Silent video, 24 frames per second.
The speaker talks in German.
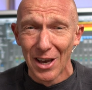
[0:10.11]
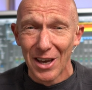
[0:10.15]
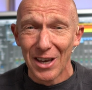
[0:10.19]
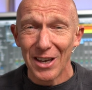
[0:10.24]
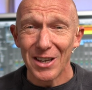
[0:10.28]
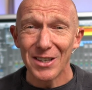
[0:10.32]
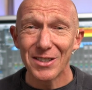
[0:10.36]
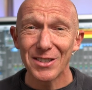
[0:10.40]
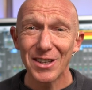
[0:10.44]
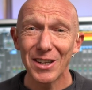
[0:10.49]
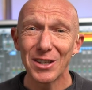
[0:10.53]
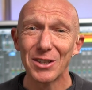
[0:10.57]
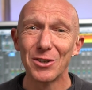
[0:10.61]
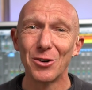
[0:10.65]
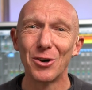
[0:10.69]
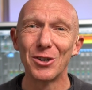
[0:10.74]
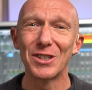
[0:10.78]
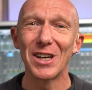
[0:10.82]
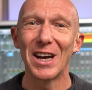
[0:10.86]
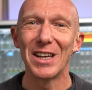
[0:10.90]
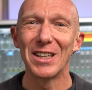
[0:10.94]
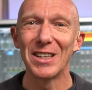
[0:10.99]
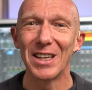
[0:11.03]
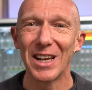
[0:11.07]
Ich zeige dir
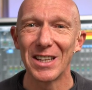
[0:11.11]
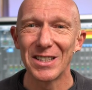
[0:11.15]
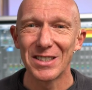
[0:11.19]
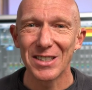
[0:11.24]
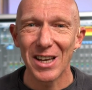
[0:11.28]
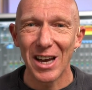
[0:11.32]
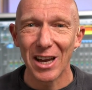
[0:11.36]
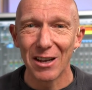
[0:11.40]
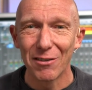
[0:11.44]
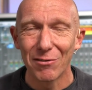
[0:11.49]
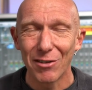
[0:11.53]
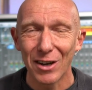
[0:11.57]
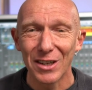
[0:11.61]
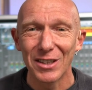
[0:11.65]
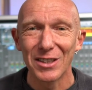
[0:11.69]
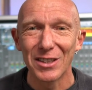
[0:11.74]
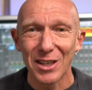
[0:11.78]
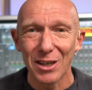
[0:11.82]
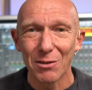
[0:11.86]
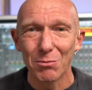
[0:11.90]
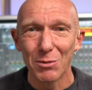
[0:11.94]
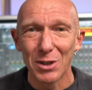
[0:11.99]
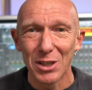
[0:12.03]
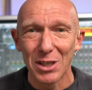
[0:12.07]
heute einen ganz einfachen
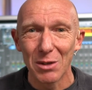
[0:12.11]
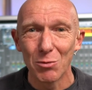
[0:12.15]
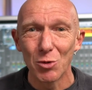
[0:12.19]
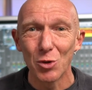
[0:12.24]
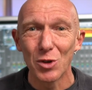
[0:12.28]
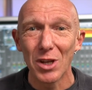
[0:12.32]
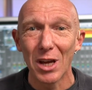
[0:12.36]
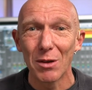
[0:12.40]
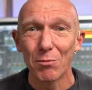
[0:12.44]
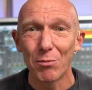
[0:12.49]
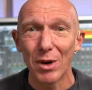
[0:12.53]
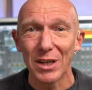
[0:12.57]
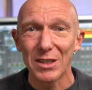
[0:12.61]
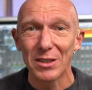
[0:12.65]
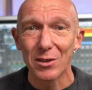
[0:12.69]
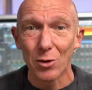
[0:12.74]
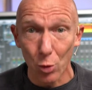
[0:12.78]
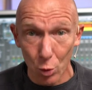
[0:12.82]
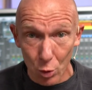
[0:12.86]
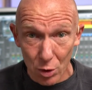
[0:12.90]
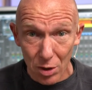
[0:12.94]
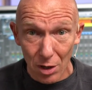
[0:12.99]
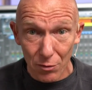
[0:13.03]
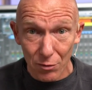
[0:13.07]
Trick, mit dem du deinen Bass
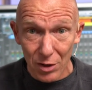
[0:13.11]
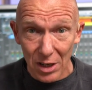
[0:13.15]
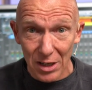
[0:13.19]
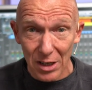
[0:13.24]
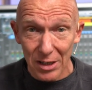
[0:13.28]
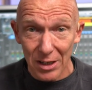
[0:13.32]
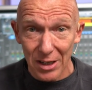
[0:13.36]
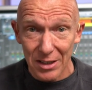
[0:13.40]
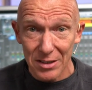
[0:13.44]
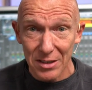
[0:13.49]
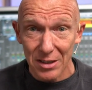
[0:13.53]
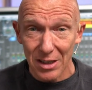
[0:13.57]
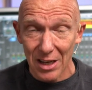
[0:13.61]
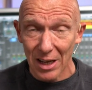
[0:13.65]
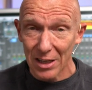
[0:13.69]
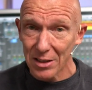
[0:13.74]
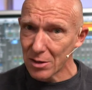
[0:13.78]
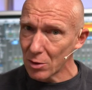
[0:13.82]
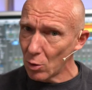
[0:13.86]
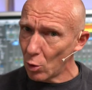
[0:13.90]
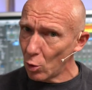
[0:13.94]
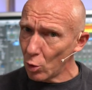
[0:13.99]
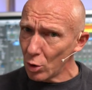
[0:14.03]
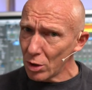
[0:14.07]
größer wirken lassen
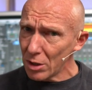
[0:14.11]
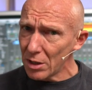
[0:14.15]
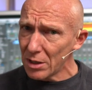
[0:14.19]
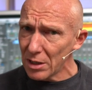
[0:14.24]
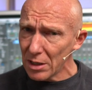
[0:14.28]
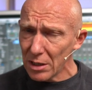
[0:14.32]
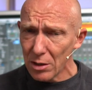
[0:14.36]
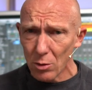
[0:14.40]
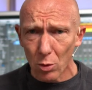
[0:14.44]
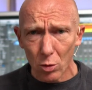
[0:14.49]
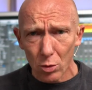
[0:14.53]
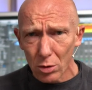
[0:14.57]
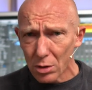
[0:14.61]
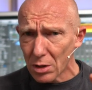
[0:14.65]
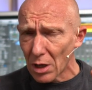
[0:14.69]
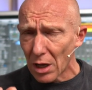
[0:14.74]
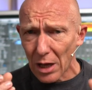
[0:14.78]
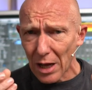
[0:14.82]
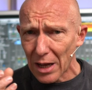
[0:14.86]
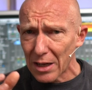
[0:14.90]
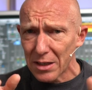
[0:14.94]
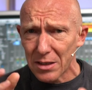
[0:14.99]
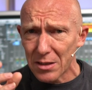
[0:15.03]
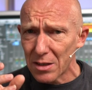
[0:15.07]
kannst, ohne die
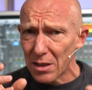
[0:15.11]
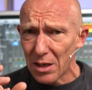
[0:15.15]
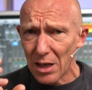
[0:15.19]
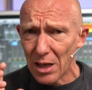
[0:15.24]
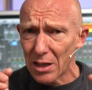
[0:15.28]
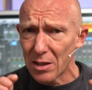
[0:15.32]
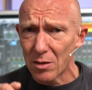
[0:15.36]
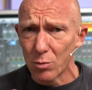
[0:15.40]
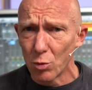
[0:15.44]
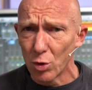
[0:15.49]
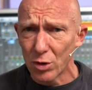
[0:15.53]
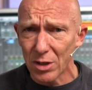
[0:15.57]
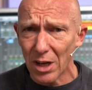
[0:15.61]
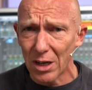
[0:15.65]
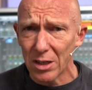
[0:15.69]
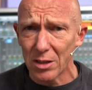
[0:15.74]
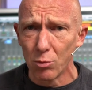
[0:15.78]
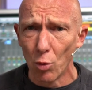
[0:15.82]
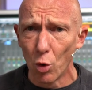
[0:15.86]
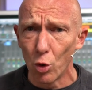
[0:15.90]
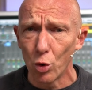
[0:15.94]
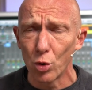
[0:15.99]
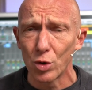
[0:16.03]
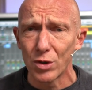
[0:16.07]
unter 80 Hertz muss
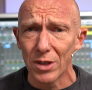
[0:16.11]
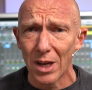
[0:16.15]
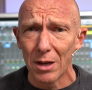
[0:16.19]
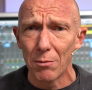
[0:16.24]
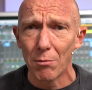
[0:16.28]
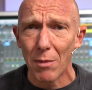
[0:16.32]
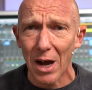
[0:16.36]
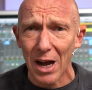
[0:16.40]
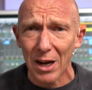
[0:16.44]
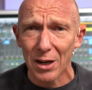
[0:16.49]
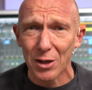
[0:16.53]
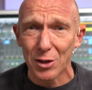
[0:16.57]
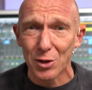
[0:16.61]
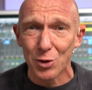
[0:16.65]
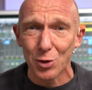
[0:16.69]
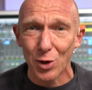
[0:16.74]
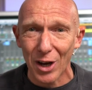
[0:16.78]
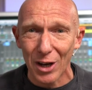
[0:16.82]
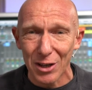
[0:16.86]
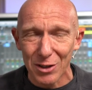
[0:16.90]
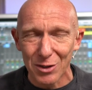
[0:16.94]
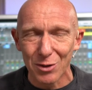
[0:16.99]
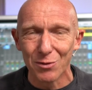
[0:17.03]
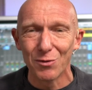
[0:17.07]
alles Mono sein Marke zu
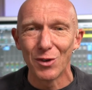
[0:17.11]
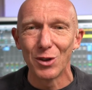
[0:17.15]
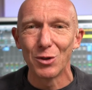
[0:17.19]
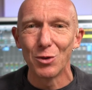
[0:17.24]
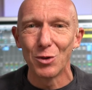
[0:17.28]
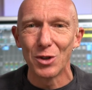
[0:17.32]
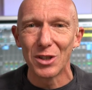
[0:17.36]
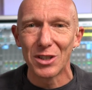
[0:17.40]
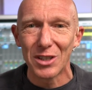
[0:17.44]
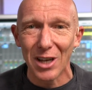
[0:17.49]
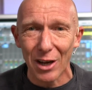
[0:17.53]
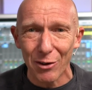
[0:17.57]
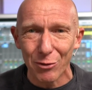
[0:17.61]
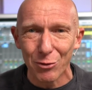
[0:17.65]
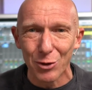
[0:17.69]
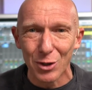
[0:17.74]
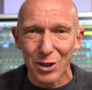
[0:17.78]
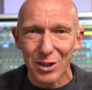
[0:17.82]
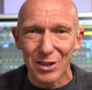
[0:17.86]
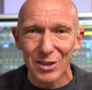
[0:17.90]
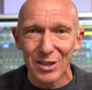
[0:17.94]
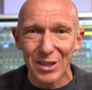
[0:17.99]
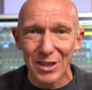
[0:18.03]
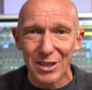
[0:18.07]
reißen. Und wenn du dich dafür
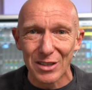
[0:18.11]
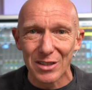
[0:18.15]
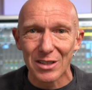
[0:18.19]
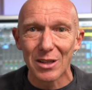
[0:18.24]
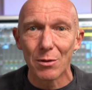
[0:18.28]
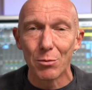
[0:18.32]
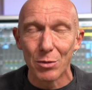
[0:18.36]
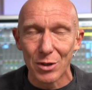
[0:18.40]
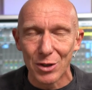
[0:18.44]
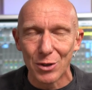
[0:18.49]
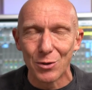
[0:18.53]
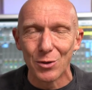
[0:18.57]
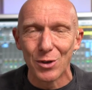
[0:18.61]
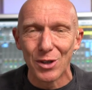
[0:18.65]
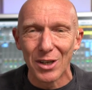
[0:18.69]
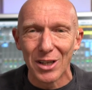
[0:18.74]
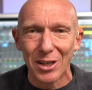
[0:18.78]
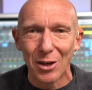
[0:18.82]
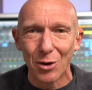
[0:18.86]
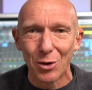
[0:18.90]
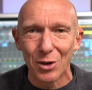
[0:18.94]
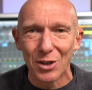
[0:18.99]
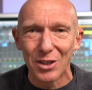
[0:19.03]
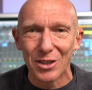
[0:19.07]
interessierst, dann bist du hier
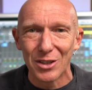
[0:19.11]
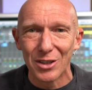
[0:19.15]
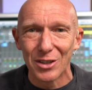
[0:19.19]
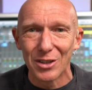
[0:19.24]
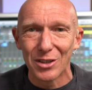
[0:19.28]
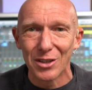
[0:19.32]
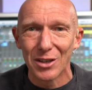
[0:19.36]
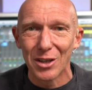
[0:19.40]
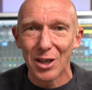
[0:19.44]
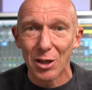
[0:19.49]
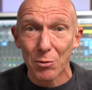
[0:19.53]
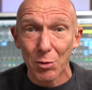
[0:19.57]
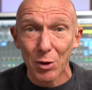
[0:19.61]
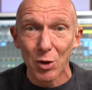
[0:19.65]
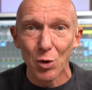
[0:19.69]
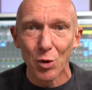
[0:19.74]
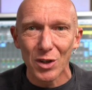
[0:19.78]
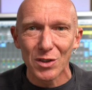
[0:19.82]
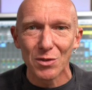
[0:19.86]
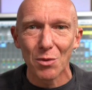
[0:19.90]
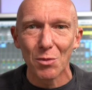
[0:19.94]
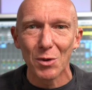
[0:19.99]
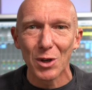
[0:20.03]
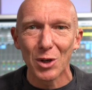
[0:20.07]
genau richtig. Ich bin
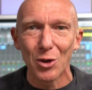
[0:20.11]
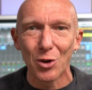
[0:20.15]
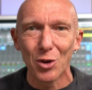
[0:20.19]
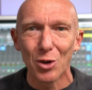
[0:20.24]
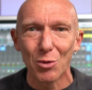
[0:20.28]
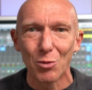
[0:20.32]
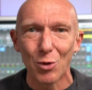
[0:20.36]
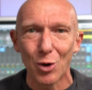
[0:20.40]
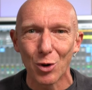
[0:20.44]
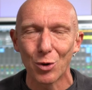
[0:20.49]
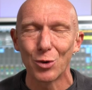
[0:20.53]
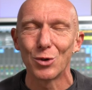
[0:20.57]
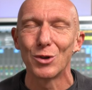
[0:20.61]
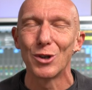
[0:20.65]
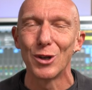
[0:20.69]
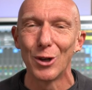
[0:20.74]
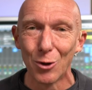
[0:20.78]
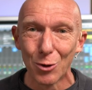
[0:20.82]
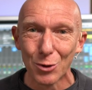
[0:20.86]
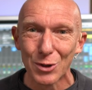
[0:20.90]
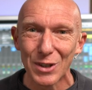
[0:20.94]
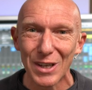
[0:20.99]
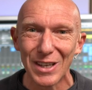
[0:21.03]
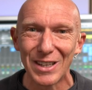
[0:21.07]
Jonas vom Recording Blog und
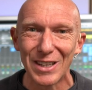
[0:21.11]
los